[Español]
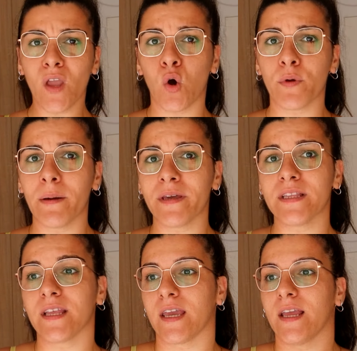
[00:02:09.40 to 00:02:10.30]

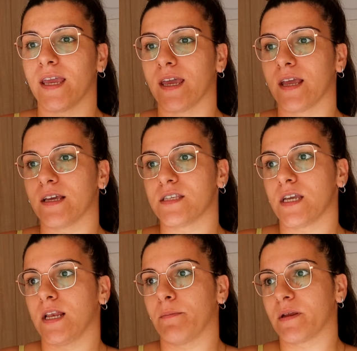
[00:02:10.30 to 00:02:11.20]
Obviamente, eh,
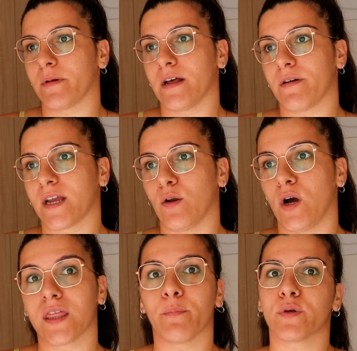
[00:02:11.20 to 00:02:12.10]
si la primera vez que lo
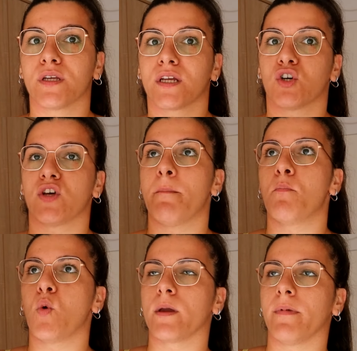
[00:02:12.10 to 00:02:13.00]
haces pues tienes cosas
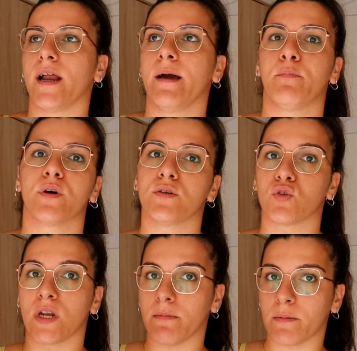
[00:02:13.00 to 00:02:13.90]
muy malas, pues
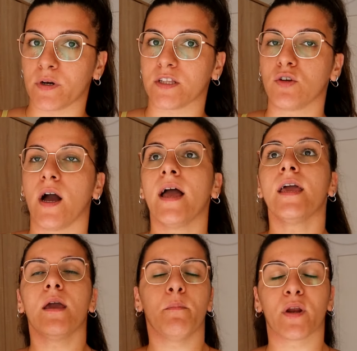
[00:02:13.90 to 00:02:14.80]
no te las va a poner todas.
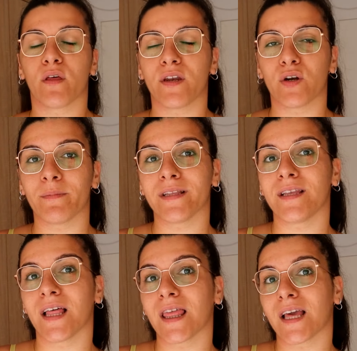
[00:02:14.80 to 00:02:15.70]
Pero de normal
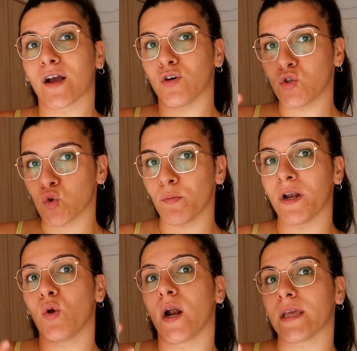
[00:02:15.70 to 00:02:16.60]
te hace que
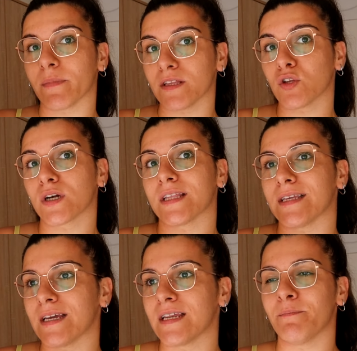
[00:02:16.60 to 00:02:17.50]
consumas los alimentos que
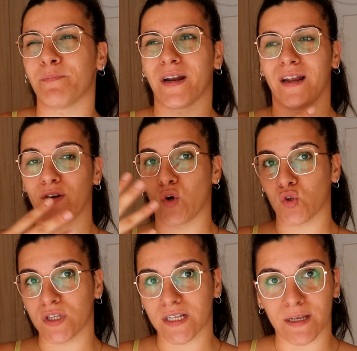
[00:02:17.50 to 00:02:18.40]
tienes para
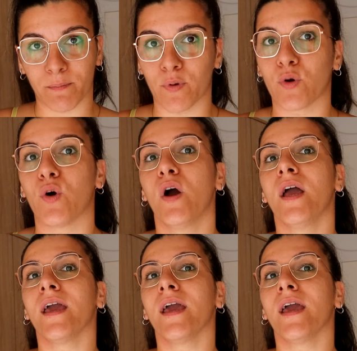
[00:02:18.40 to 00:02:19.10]
no tirar tampoco